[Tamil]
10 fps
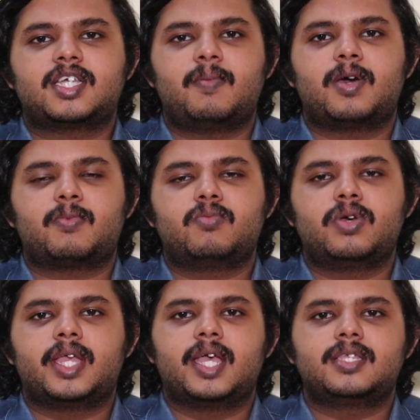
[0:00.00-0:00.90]
சீரிஸ் கம்பேர்
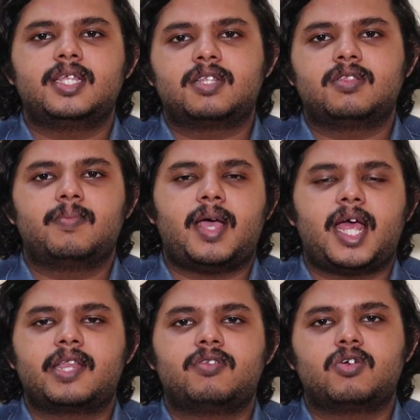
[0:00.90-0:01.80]
பண்ணும்போது ஏ சீரிஸ் வந்து
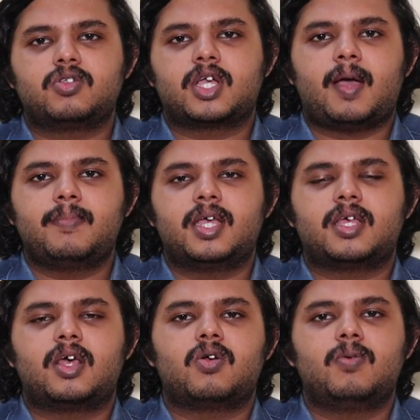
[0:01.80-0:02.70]
பேட்டரி வந்து கொஞ்சம்
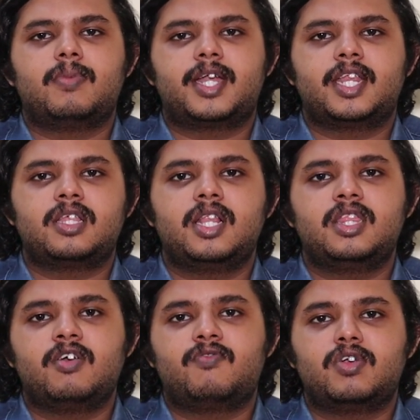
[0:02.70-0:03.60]
கம்மியாக தான் இருக்கும் பட்
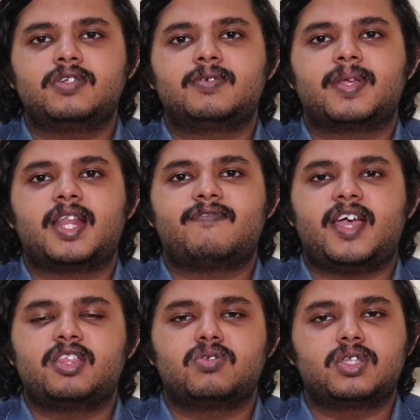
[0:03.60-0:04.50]
இருந்தாலும் இந்த ஃபோன் வந்து பார்த்தீங்கன்னா
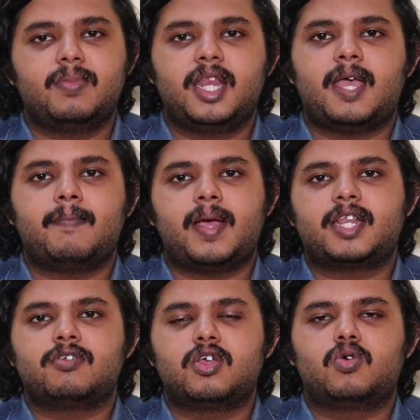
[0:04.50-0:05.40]
ஃபைவ் தௌசண்ட் மில்லியம்
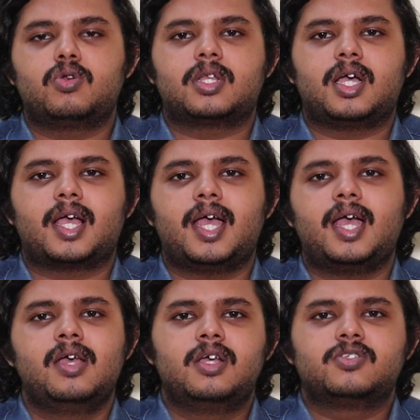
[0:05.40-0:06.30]
பேட்டரி வந்து கொடுத்துருக்காங்க
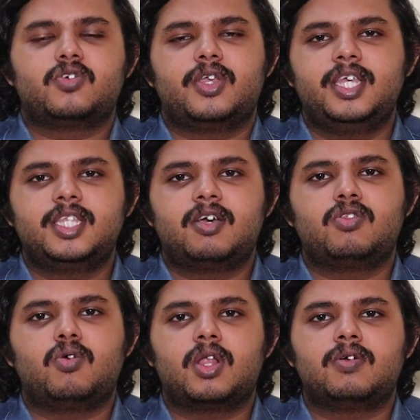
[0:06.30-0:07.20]
ஸோ ஈஸியாக
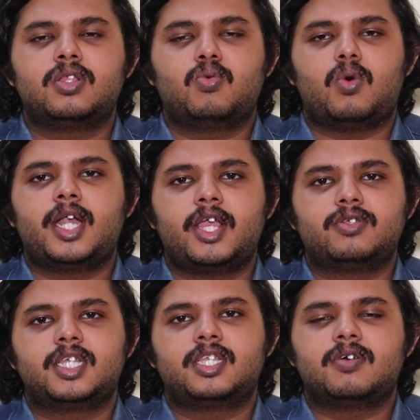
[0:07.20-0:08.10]
வந்து உங்களுக்கு வந்து ஒன் டே
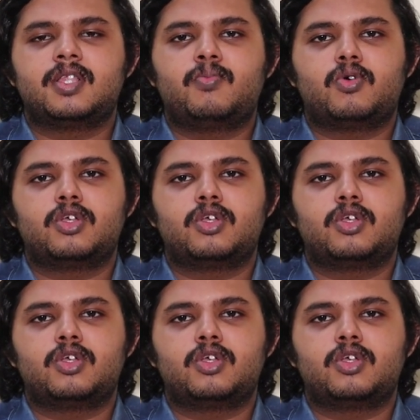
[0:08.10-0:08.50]
யூசேஜுக்கு வந்து